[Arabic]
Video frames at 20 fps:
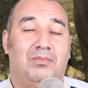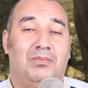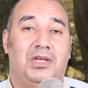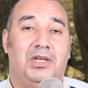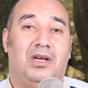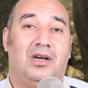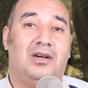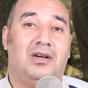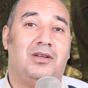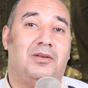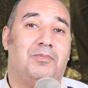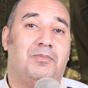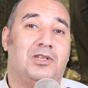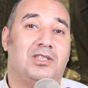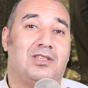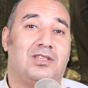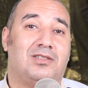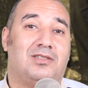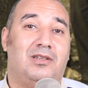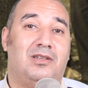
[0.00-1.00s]
من أغرب
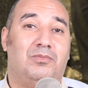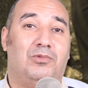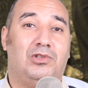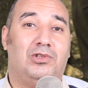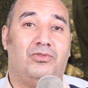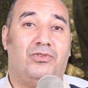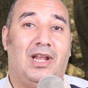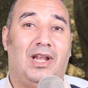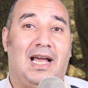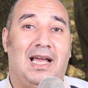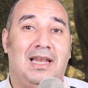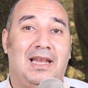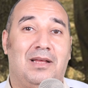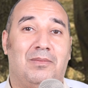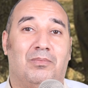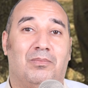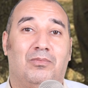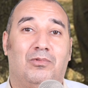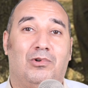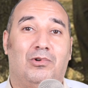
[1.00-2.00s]
قصص الموت في
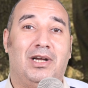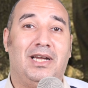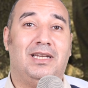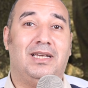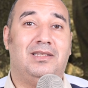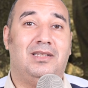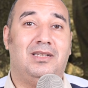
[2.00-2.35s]
العالم واحد